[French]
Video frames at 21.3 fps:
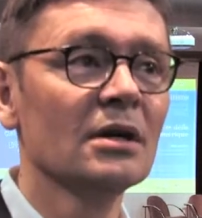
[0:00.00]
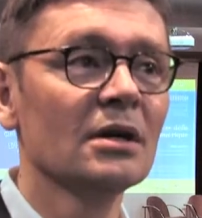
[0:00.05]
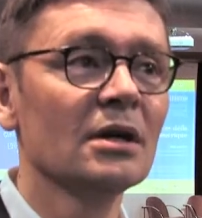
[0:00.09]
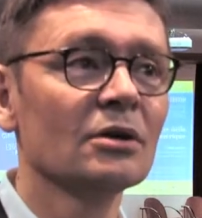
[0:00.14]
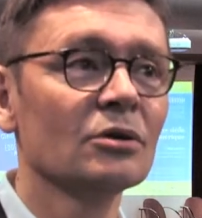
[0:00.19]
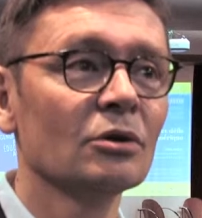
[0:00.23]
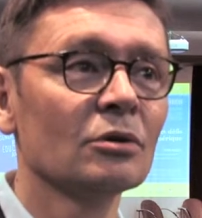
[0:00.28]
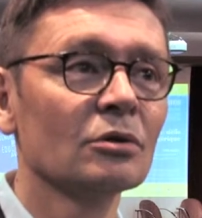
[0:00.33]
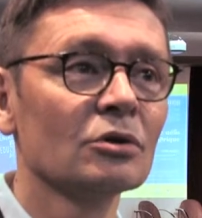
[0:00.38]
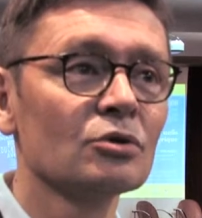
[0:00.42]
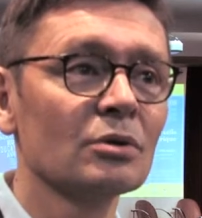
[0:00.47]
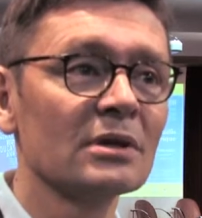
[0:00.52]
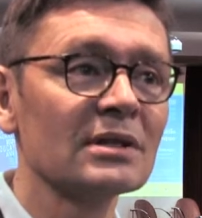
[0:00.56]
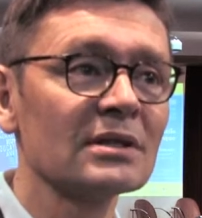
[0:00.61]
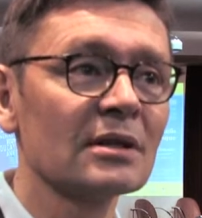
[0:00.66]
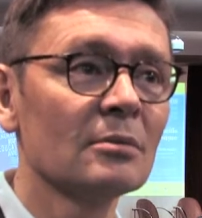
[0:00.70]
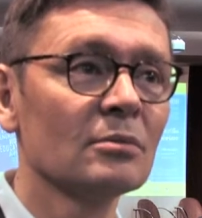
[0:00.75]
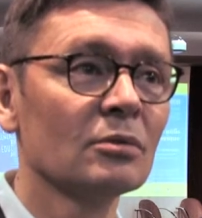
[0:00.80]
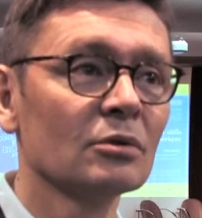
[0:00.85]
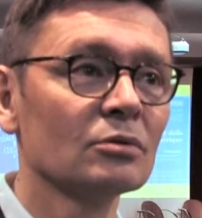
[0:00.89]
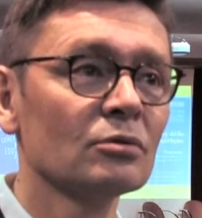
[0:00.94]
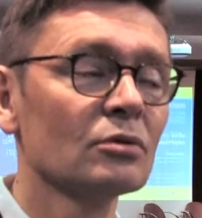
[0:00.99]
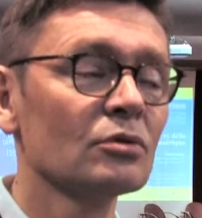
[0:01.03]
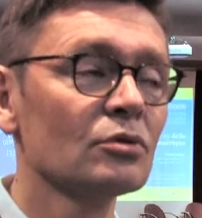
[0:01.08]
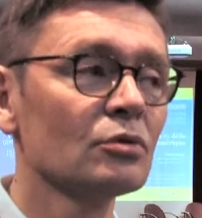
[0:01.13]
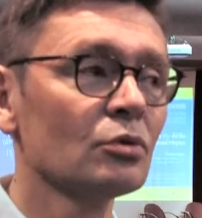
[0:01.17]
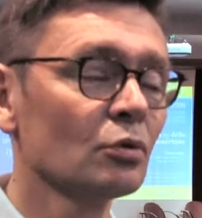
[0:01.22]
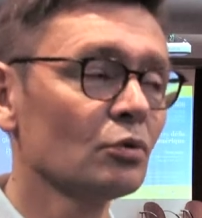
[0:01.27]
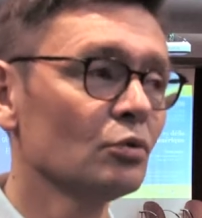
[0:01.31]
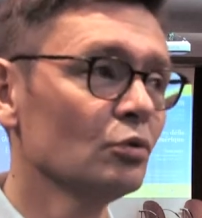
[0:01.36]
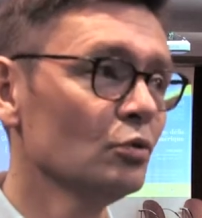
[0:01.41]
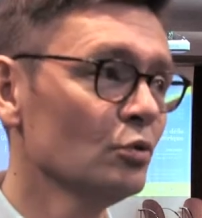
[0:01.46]
est un enjeu extrêmement dur,
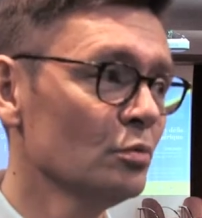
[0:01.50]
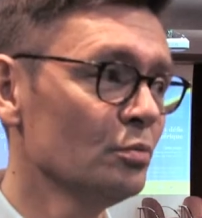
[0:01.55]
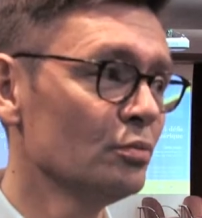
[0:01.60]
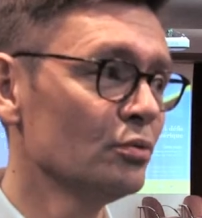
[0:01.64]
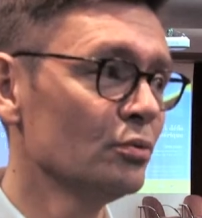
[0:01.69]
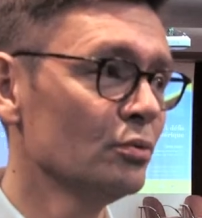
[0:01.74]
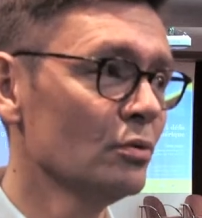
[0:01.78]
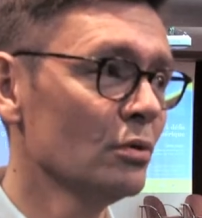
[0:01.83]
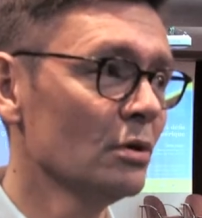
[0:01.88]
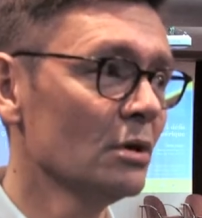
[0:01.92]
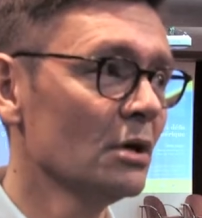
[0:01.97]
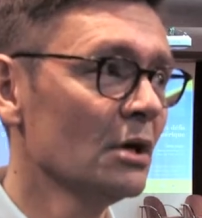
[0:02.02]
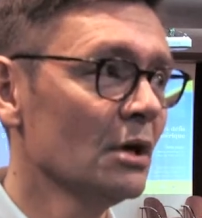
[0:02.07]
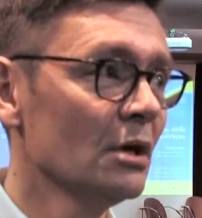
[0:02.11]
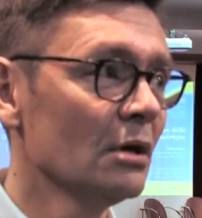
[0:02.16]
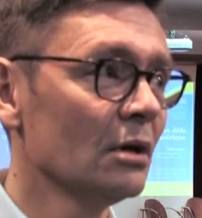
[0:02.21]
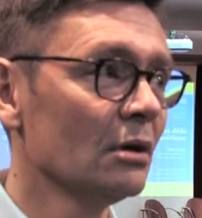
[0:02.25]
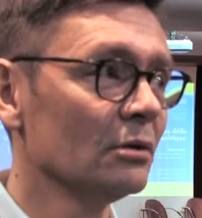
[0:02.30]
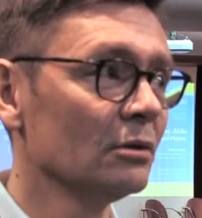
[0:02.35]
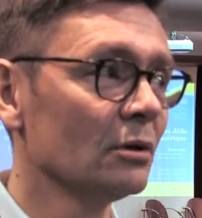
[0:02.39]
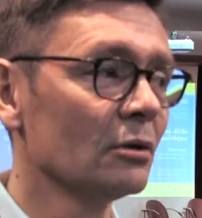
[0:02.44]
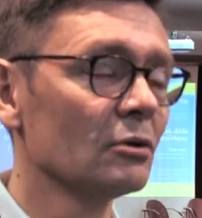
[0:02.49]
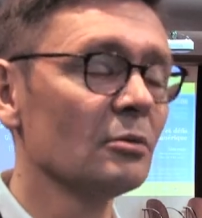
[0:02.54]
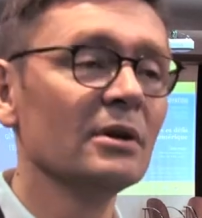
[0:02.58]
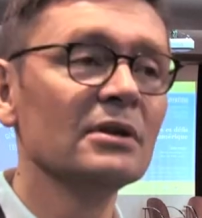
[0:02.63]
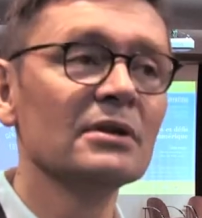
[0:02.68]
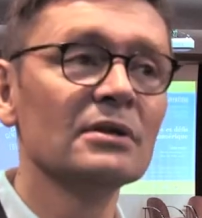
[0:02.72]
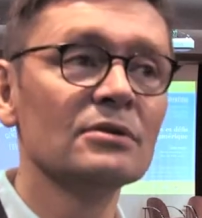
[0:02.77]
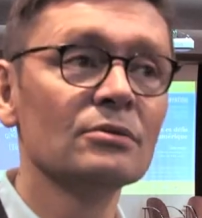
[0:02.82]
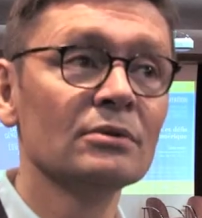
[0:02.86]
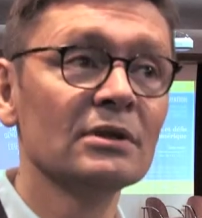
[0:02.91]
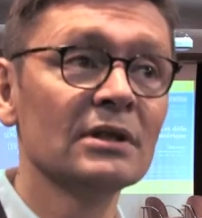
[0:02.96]
surtout pour, euh, dans le
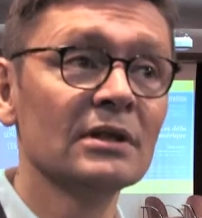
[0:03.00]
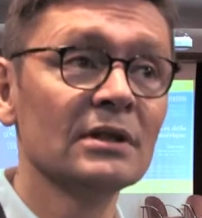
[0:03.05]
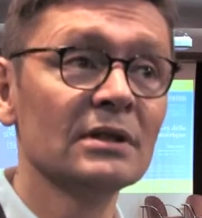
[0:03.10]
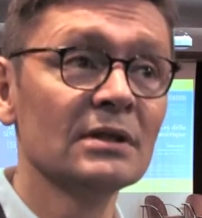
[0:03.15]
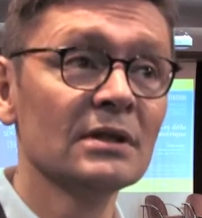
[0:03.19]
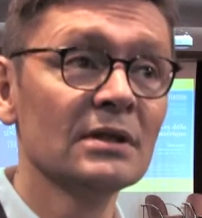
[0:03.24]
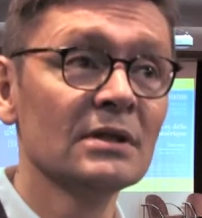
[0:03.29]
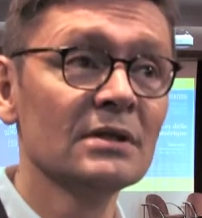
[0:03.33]
domaine des utilities,